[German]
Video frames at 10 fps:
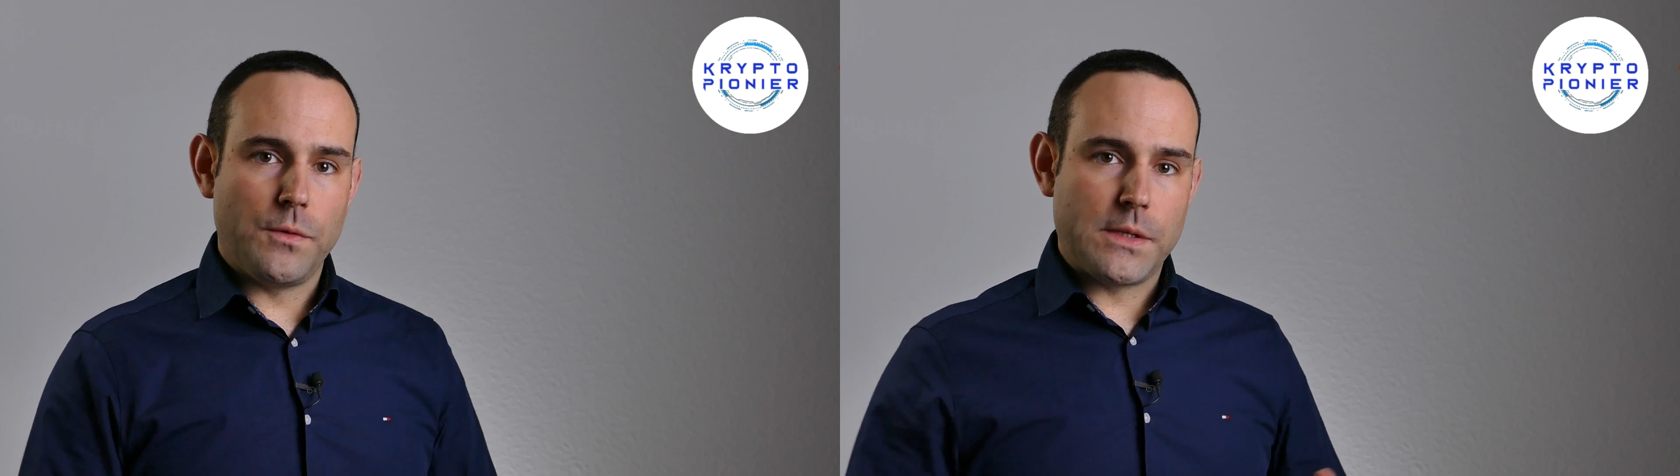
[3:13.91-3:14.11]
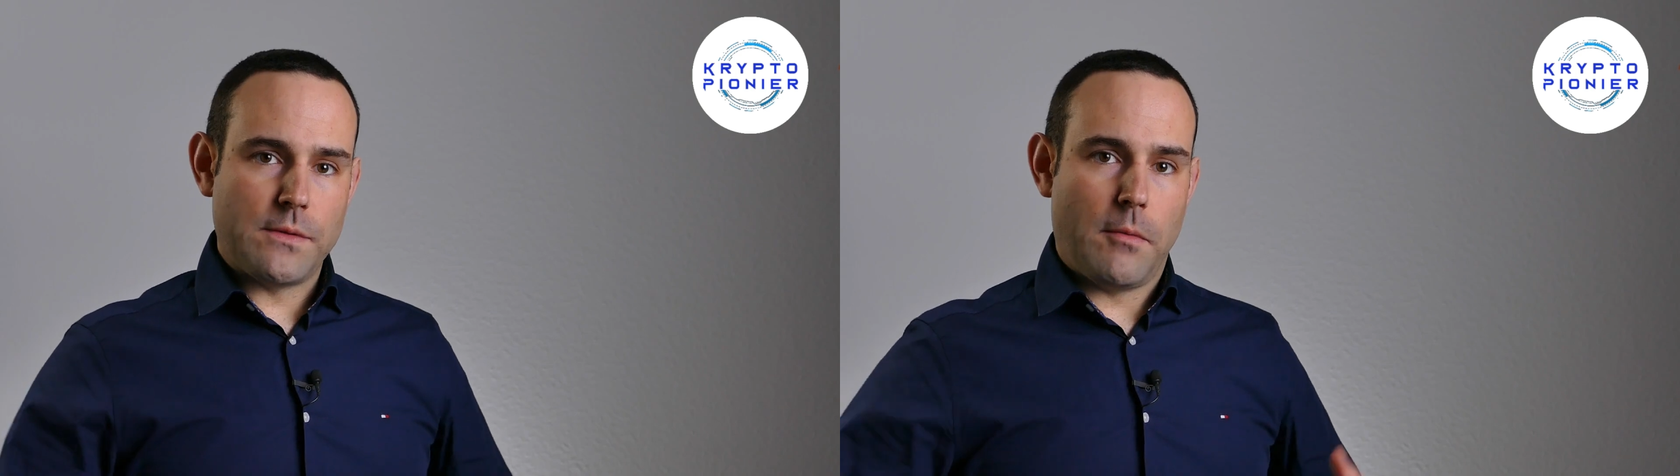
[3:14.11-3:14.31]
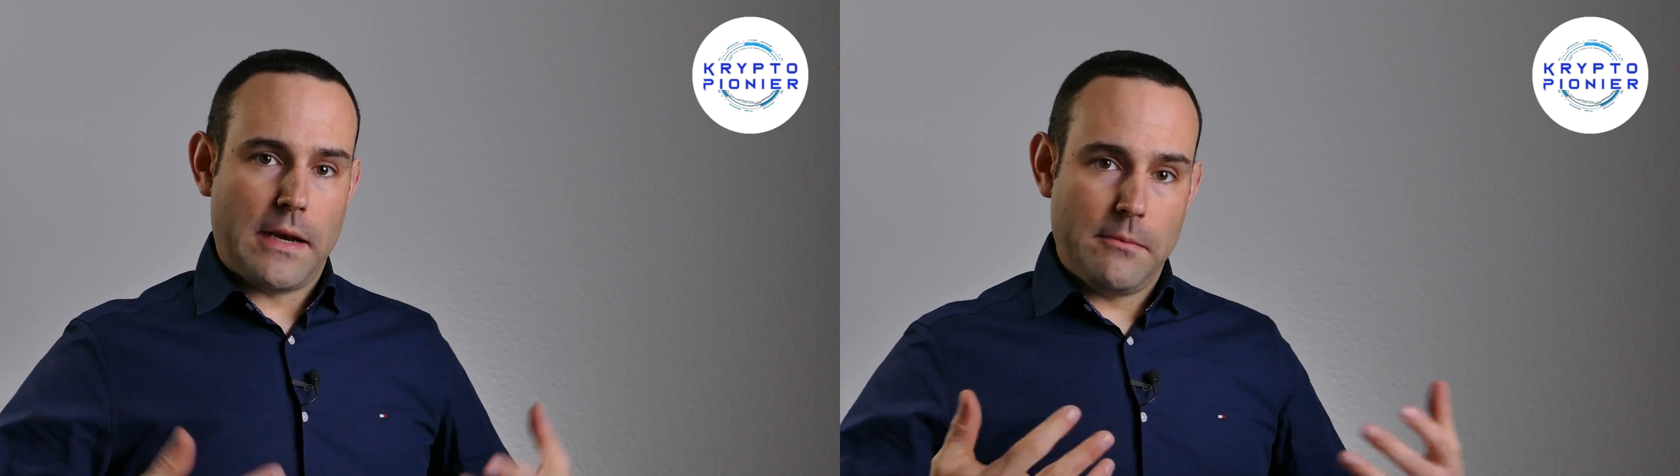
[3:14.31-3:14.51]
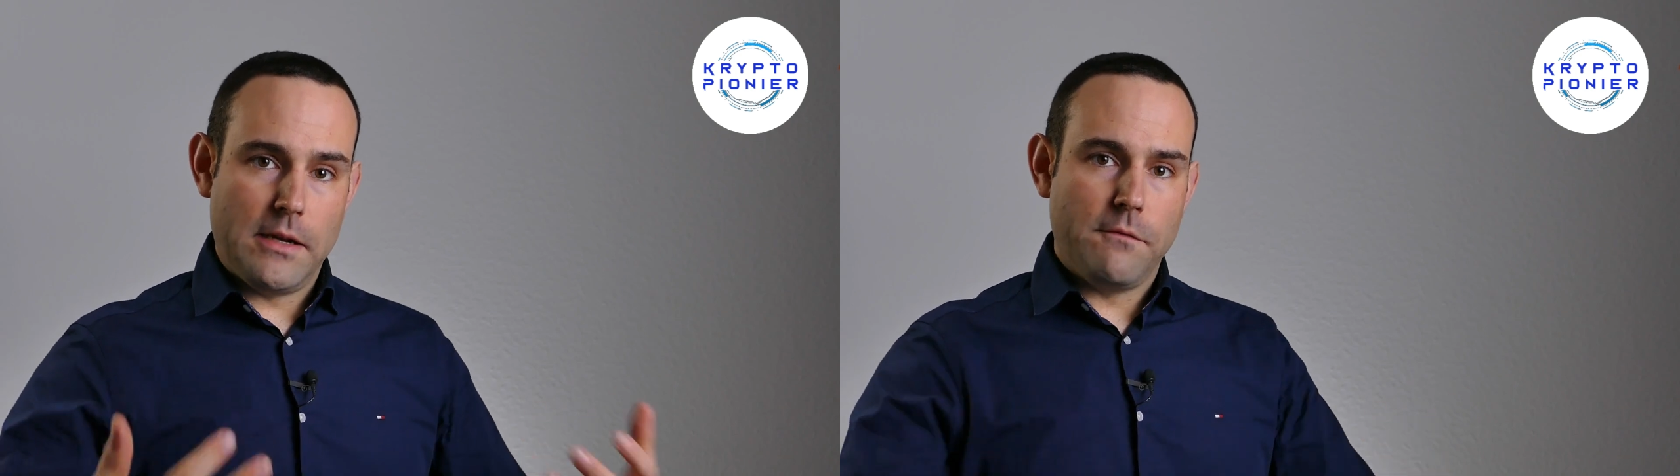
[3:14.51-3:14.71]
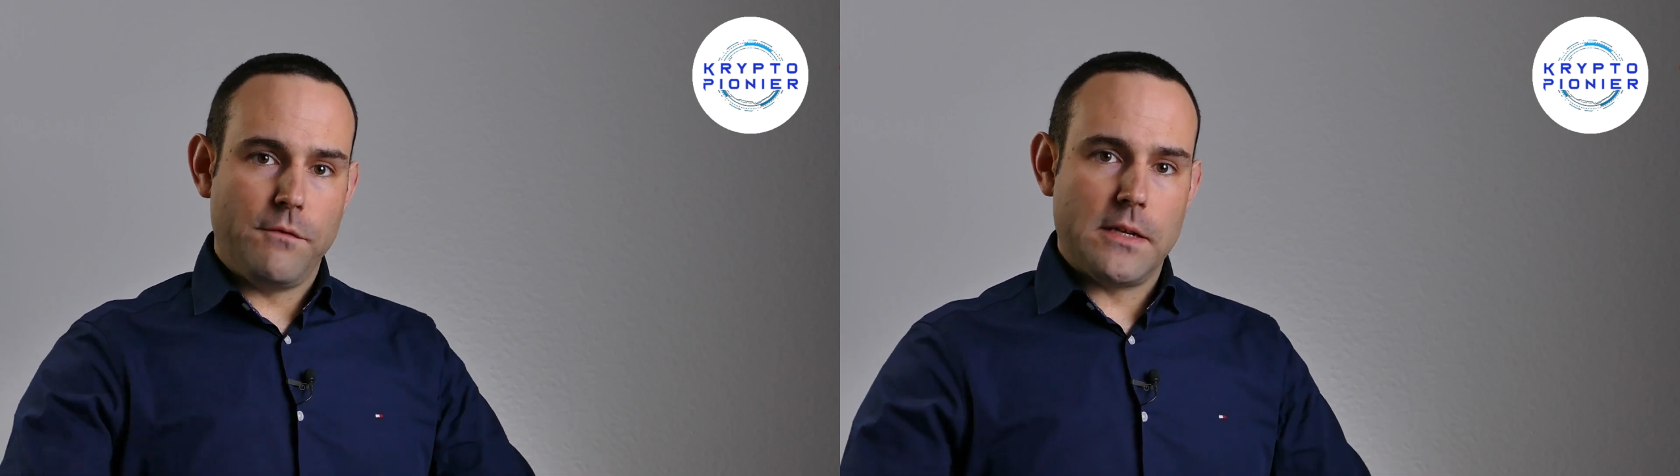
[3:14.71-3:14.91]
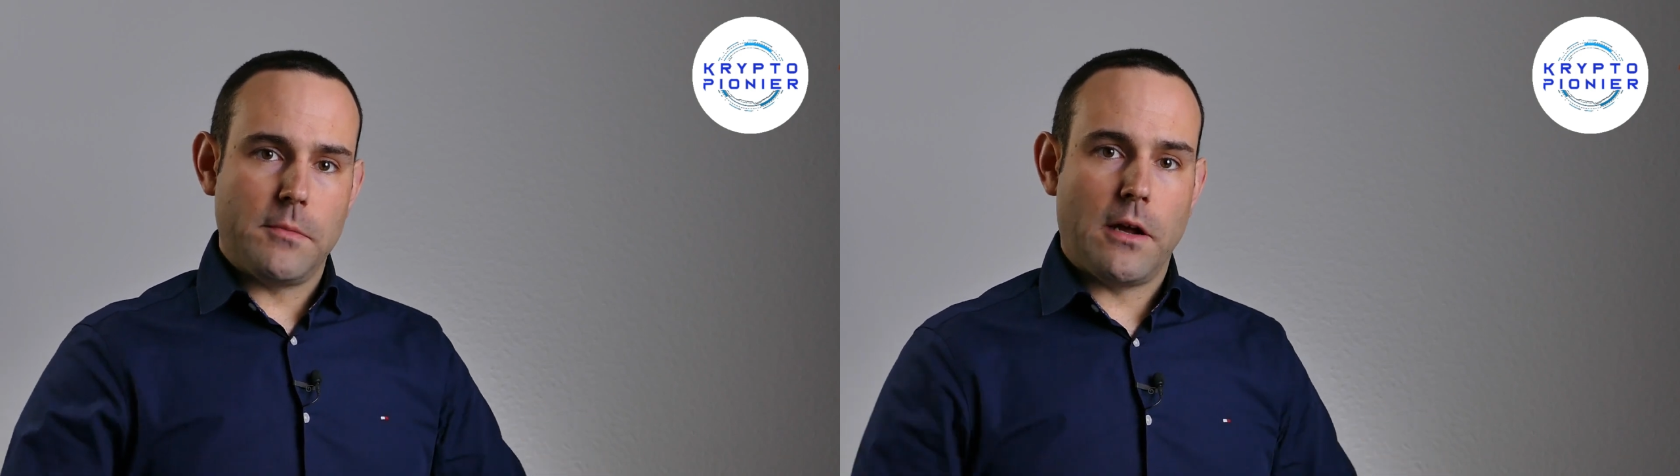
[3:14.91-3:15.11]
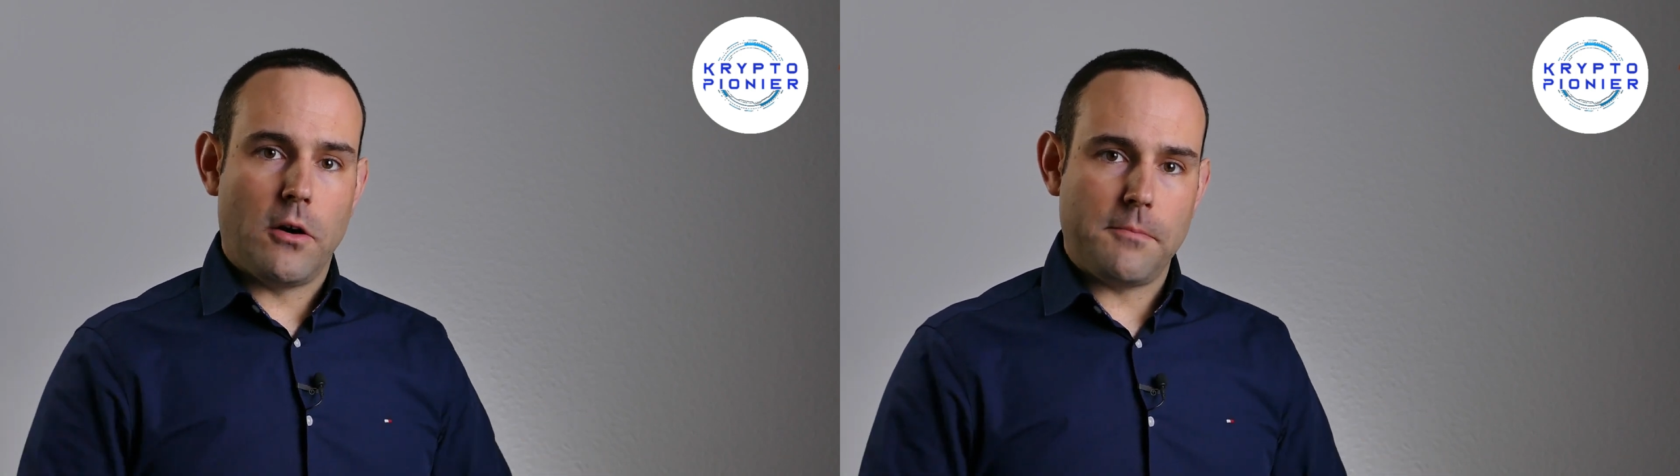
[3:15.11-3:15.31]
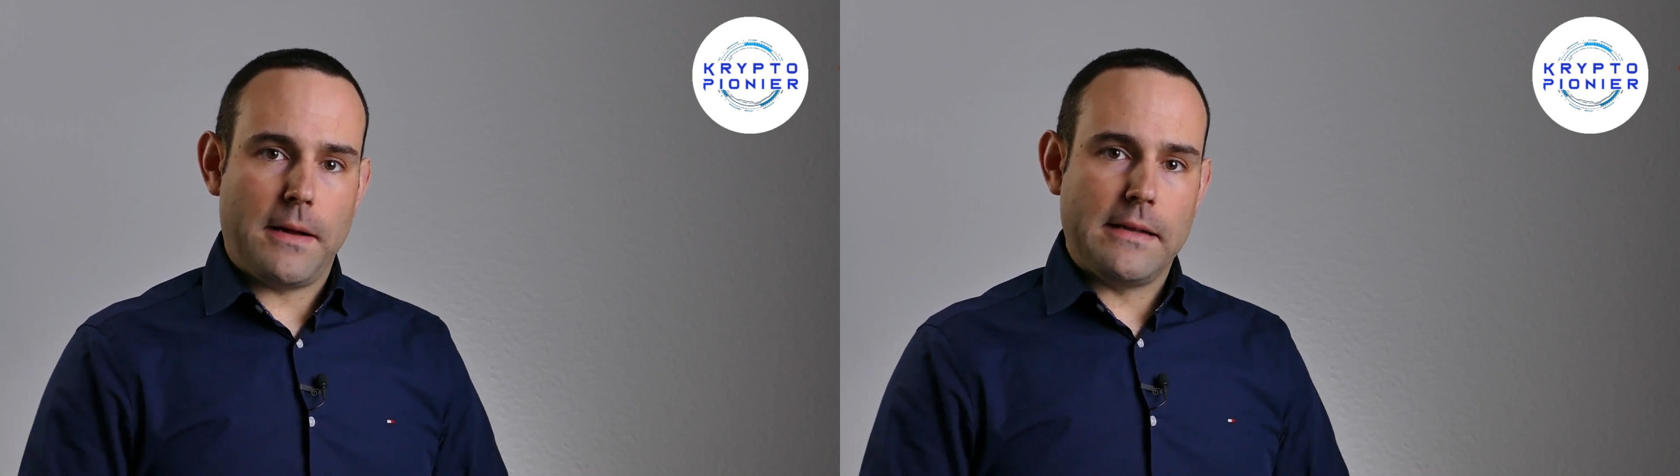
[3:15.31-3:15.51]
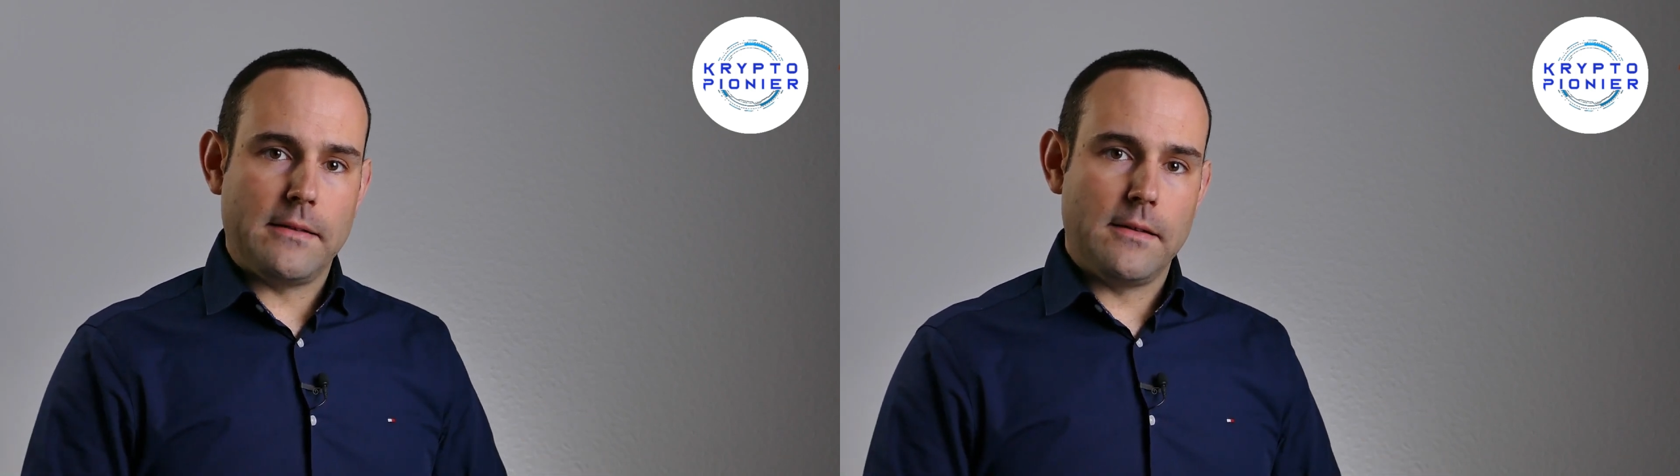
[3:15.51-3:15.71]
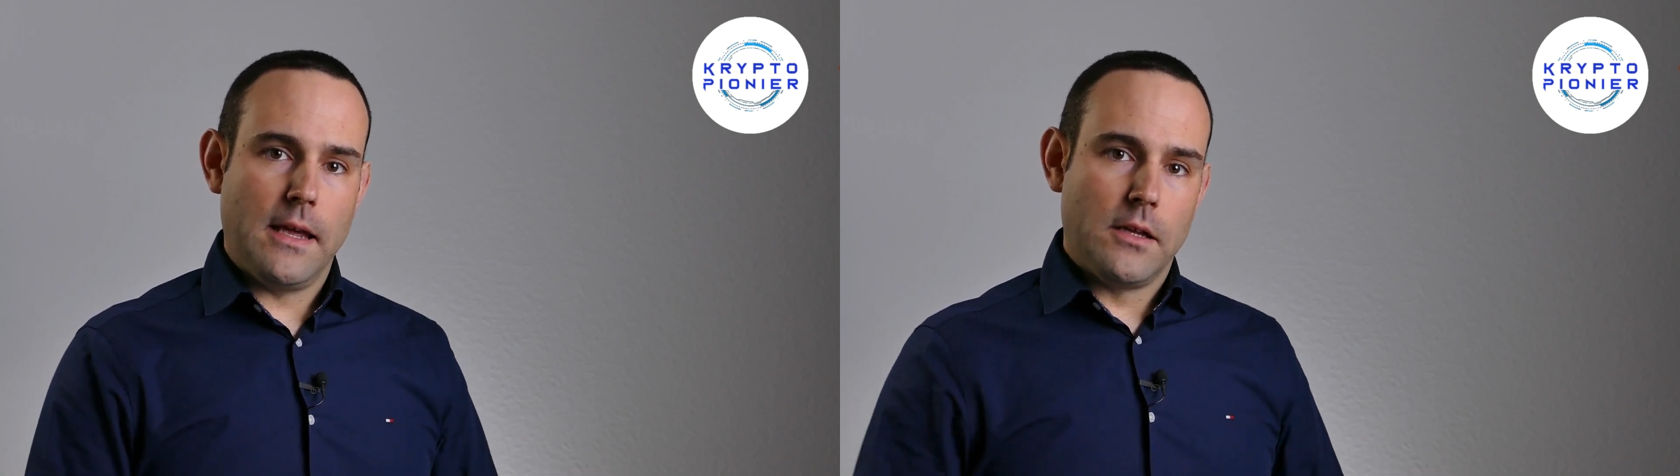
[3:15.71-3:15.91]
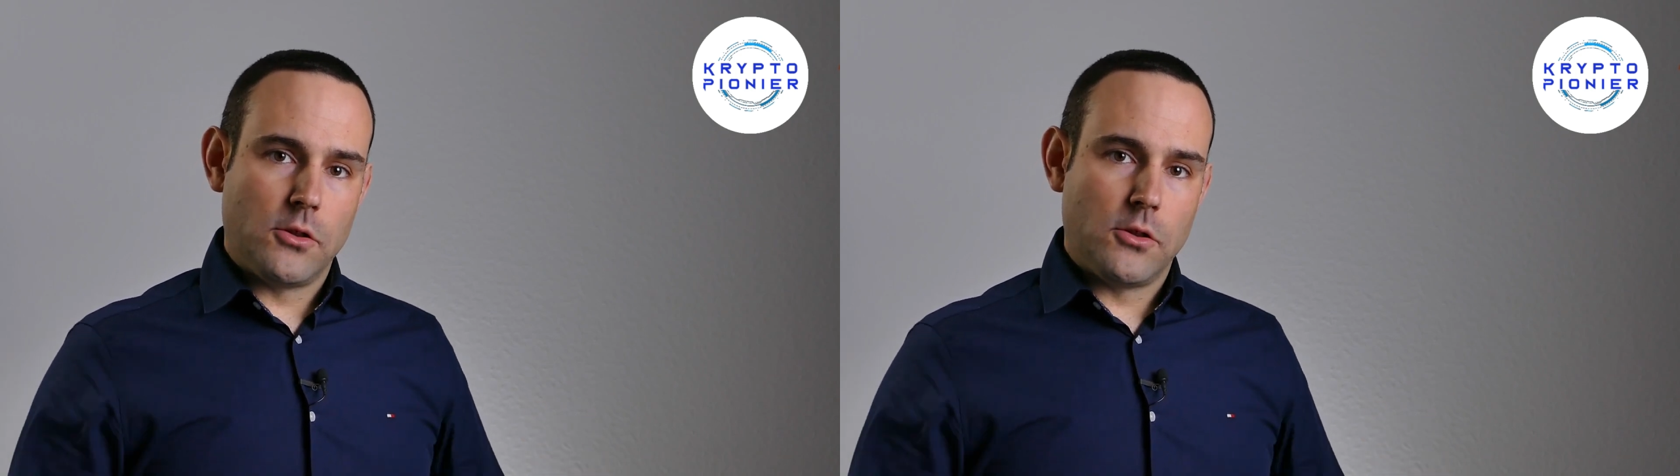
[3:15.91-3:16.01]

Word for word: dass wenn man eben in Firmen arbeitet,